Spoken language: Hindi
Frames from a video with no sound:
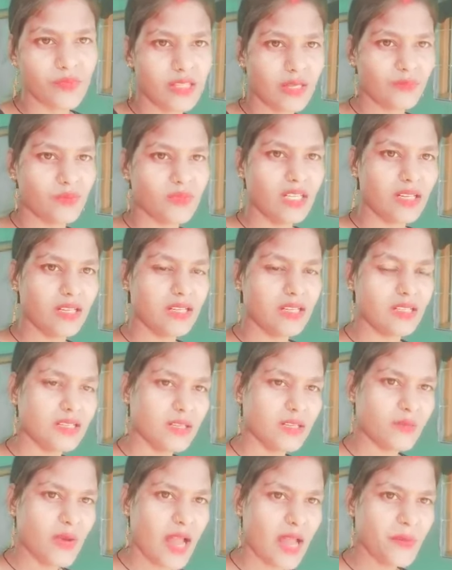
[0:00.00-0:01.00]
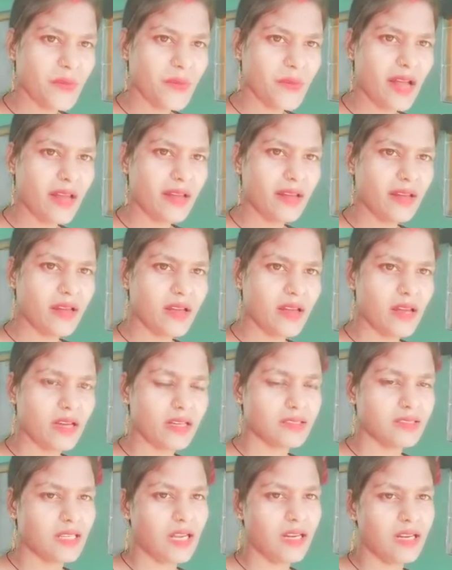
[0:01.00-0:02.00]
तब तक लिए बाय बाय
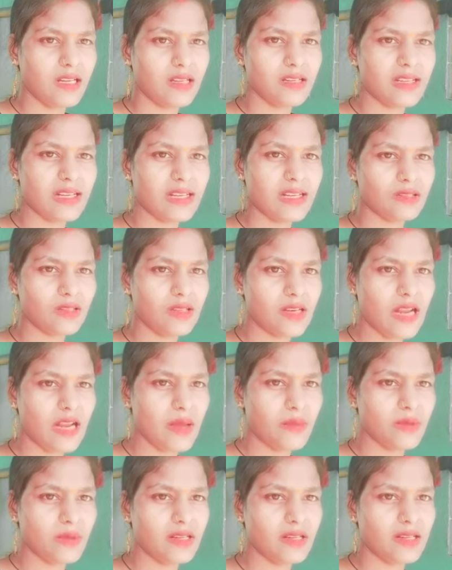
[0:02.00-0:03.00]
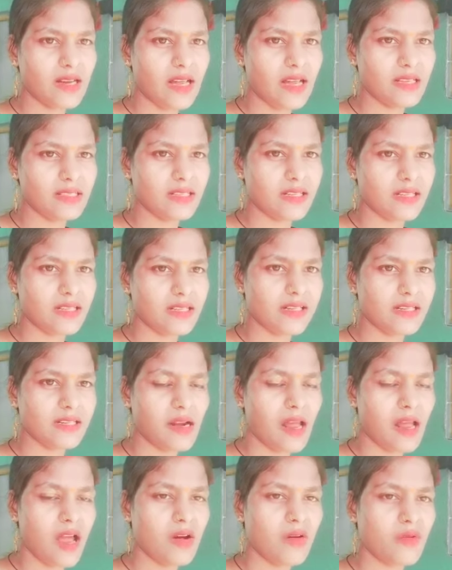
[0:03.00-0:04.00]
अच्छा लगेगा तो लाइक करना शेयर
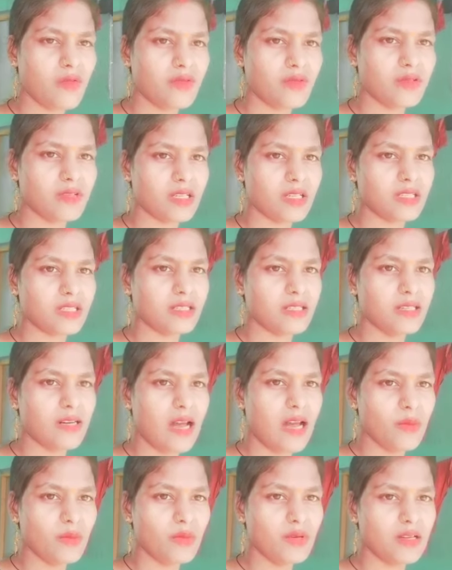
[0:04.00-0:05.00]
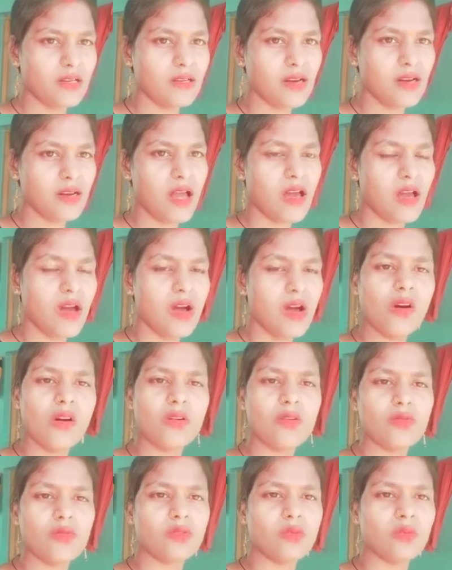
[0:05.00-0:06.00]
करना और सब्सक्राइब करना
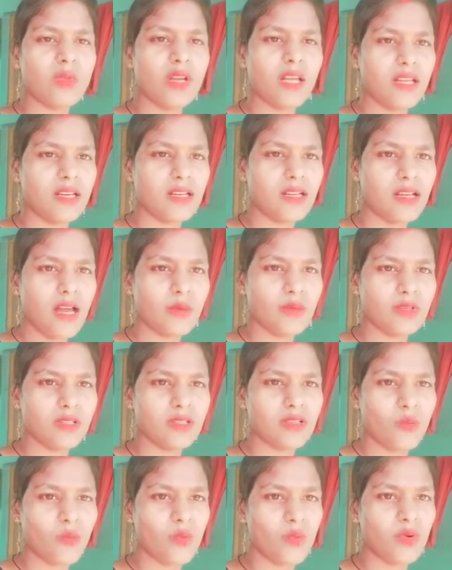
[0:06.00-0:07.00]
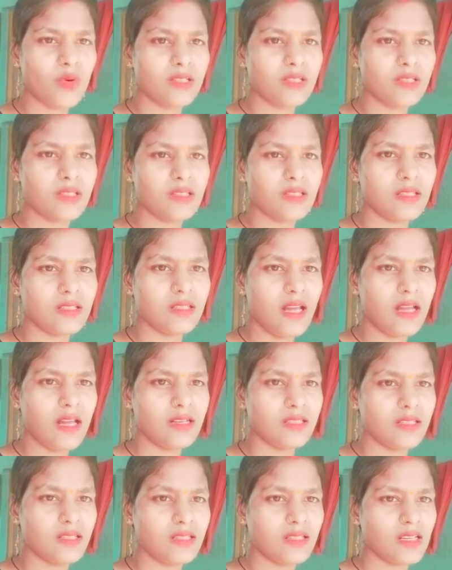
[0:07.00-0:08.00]
और उस बहन का भी सपोर्ट कीजिएगा
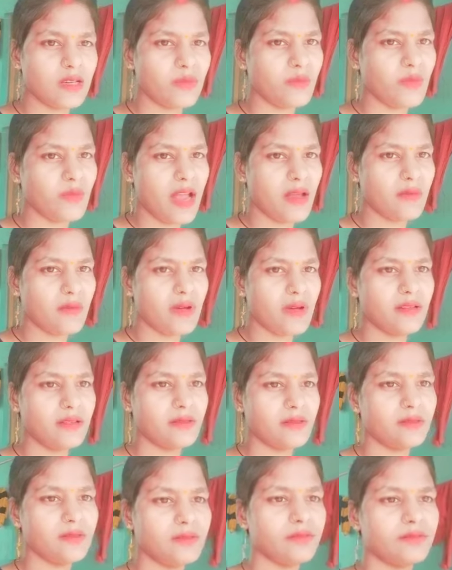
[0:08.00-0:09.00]
ठीक है बाय बाय